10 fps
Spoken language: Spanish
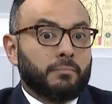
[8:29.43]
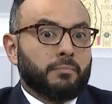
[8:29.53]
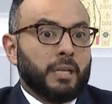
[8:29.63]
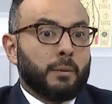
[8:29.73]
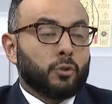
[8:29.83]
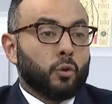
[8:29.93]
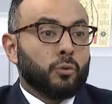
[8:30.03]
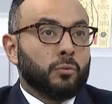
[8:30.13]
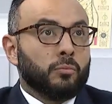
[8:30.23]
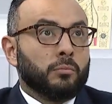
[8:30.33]
digamos,
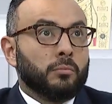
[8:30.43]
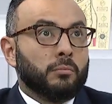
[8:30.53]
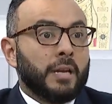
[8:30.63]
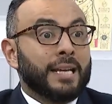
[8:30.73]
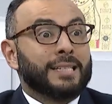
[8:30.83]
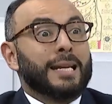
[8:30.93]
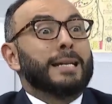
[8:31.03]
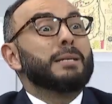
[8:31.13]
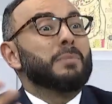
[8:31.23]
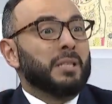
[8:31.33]
con un extra
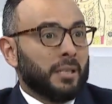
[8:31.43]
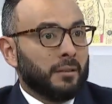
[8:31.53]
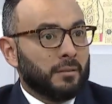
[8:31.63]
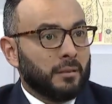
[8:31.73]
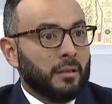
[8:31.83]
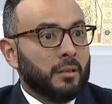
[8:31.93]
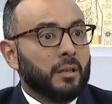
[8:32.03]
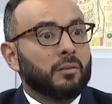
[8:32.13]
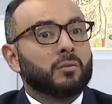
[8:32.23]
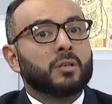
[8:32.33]
límite. ¿sí?
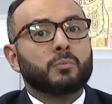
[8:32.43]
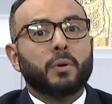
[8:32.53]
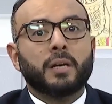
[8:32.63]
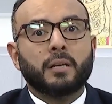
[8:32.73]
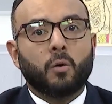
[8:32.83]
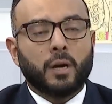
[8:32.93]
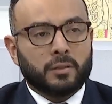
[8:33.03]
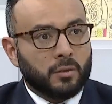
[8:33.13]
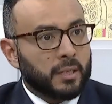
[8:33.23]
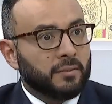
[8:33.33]
Entonces pueden
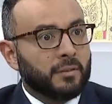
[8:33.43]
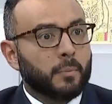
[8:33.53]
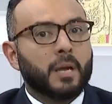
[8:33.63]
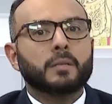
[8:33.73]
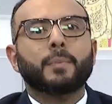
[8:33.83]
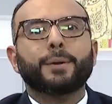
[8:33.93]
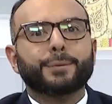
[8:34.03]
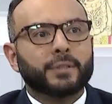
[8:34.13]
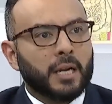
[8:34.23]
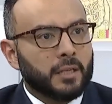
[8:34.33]
ocasionarse enfermedades
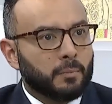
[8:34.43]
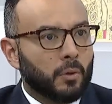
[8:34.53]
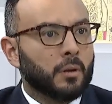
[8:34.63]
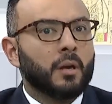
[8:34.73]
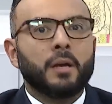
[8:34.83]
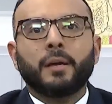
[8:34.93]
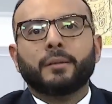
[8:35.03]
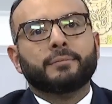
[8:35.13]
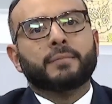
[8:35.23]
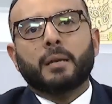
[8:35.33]
periodontales por
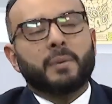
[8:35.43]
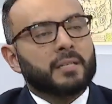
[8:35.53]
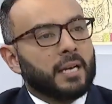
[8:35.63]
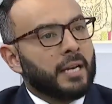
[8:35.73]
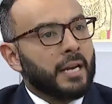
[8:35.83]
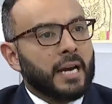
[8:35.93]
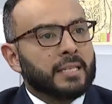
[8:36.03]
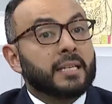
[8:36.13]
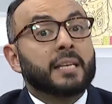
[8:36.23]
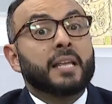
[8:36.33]
tal vez eh,
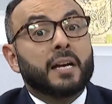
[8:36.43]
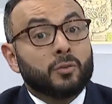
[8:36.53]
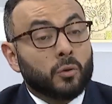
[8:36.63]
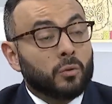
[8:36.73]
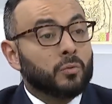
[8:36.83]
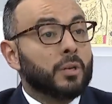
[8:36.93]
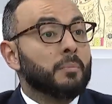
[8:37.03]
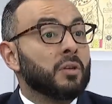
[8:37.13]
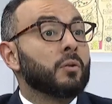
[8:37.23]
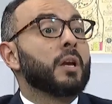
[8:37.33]
hacerse daño con un
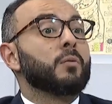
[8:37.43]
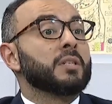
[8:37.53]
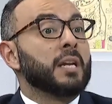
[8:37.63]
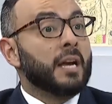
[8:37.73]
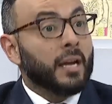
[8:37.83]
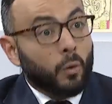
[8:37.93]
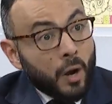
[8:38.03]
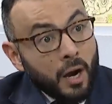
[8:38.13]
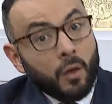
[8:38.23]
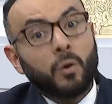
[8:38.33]
cepillo que no es el
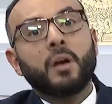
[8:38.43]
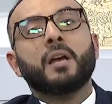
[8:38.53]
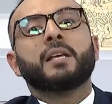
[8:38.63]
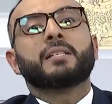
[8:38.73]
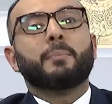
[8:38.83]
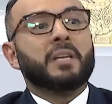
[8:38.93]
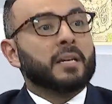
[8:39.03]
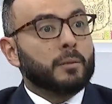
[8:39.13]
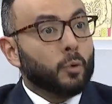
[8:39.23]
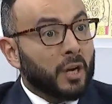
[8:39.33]
adecuado,
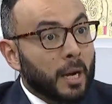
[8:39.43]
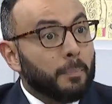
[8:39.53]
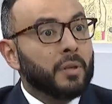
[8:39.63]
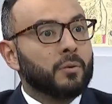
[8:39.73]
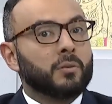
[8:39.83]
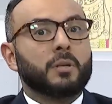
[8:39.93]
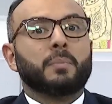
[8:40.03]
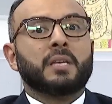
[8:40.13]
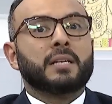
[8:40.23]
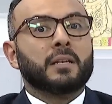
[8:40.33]
cepillarse muy rápido,
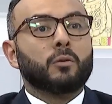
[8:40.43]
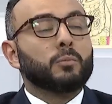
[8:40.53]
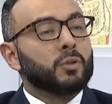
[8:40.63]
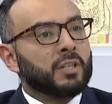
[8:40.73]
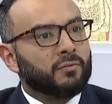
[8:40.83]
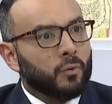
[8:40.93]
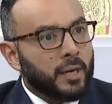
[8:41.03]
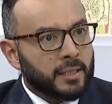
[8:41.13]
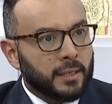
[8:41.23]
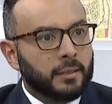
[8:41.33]
cepillarse con mucha
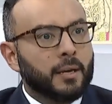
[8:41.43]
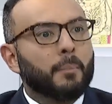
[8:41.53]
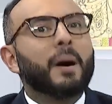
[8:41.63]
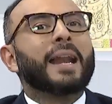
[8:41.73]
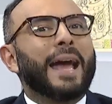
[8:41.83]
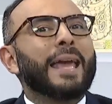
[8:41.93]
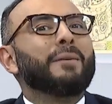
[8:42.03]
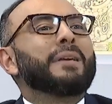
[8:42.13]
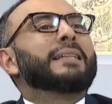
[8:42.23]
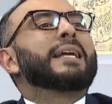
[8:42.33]
fuerza para
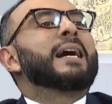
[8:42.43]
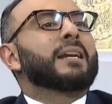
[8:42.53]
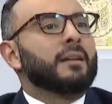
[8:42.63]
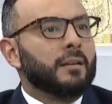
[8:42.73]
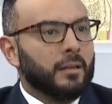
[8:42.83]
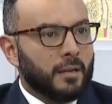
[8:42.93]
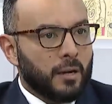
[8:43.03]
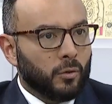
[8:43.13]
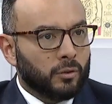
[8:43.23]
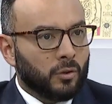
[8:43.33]
evitar ir
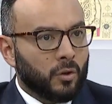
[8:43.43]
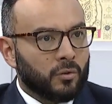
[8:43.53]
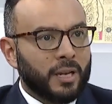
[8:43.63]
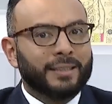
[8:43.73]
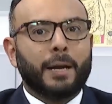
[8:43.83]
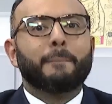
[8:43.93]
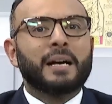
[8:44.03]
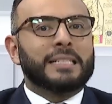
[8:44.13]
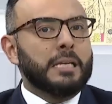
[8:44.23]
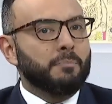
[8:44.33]
al odontólogo. O sea, entre
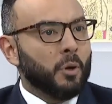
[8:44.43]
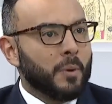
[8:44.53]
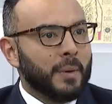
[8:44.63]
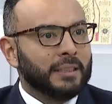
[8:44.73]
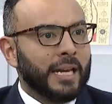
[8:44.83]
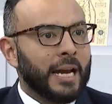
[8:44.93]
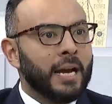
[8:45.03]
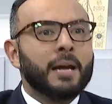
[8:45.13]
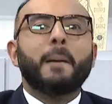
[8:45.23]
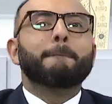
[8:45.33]
más limpio me
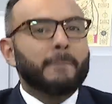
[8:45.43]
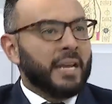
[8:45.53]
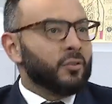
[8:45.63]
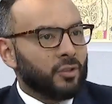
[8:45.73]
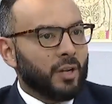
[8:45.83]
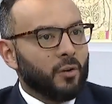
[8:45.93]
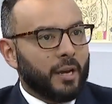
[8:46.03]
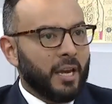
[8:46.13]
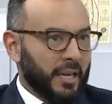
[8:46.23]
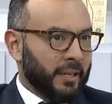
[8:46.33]
mantenga, menos tengo
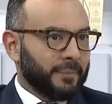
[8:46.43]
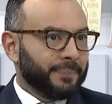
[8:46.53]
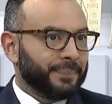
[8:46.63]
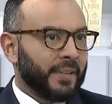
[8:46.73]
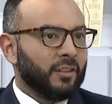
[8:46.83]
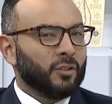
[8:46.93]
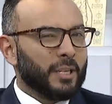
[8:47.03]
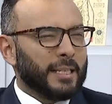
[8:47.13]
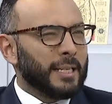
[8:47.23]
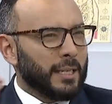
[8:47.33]
que ir.
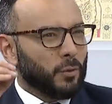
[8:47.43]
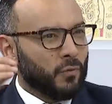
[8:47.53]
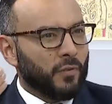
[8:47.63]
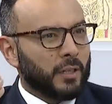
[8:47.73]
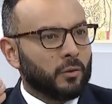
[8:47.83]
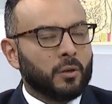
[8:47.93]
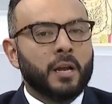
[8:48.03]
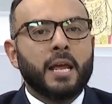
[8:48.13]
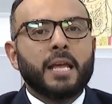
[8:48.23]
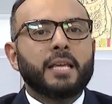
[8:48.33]
Entonces ese es un factor.
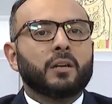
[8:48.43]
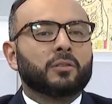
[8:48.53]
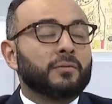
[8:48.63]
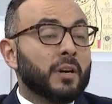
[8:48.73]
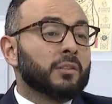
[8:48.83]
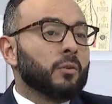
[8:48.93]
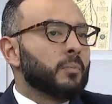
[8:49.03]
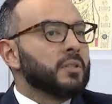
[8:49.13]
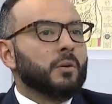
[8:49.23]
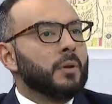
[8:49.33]
Y el otro
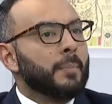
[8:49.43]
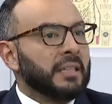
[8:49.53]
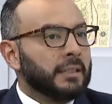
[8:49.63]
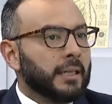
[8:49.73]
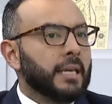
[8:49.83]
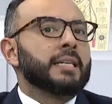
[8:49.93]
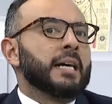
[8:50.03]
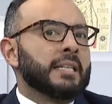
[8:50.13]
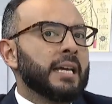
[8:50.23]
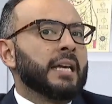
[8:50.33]
factor, pues obviamente que
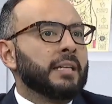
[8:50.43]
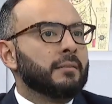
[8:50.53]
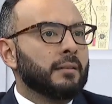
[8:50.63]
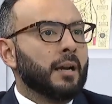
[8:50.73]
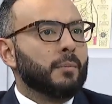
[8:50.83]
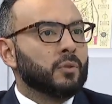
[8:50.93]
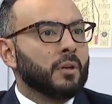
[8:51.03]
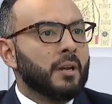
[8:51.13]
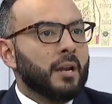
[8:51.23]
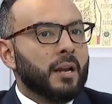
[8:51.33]
ya dejen,
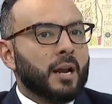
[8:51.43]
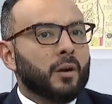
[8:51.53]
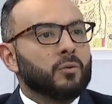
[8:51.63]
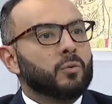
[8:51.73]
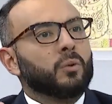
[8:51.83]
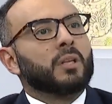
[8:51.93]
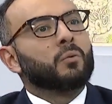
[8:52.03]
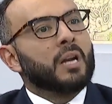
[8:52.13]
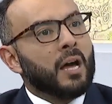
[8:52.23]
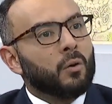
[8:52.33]
digamos, la consulta a
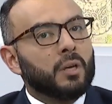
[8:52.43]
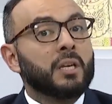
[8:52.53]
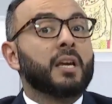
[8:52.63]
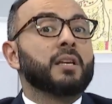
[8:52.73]
un lado y que